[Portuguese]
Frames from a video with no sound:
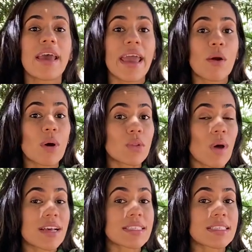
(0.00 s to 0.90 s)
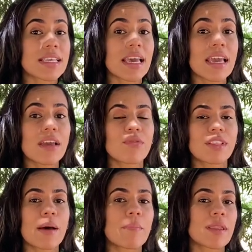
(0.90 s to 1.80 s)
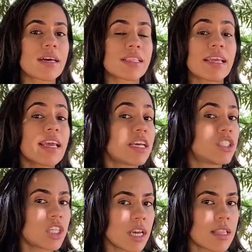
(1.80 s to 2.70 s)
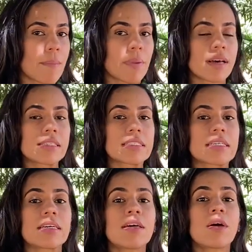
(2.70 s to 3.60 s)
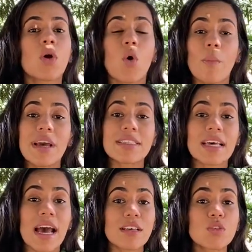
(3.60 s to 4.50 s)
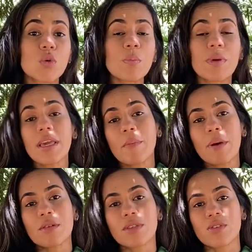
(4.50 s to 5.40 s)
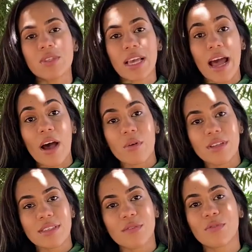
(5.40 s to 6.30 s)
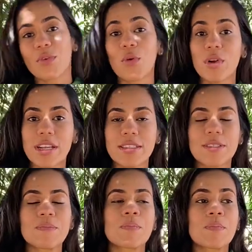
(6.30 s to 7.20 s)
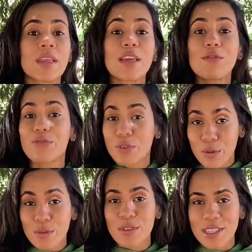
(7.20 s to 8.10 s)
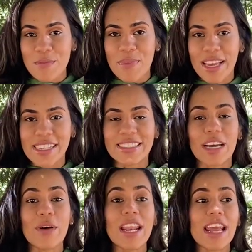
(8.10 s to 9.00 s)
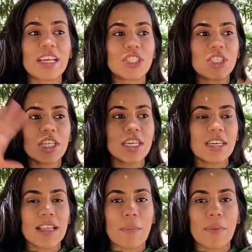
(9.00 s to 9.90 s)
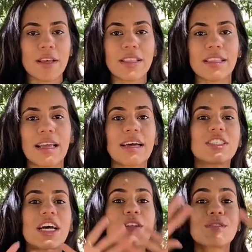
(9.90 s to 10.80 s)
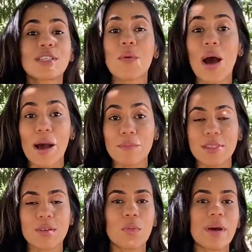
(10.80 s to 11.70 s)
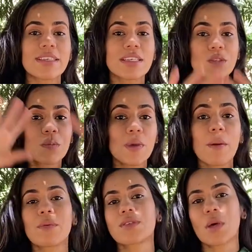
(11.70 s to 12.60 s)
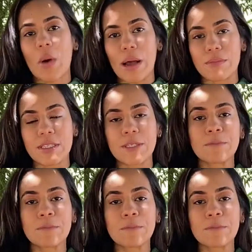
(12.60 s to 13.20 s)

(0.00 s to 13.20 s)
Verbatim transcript: é quando a seiva da planta, a energia da planta, começa a subir para os seus caules e folhas e frutos também. Então a energia da planta tá já no seu ápice, começa a subir para o seu ápice,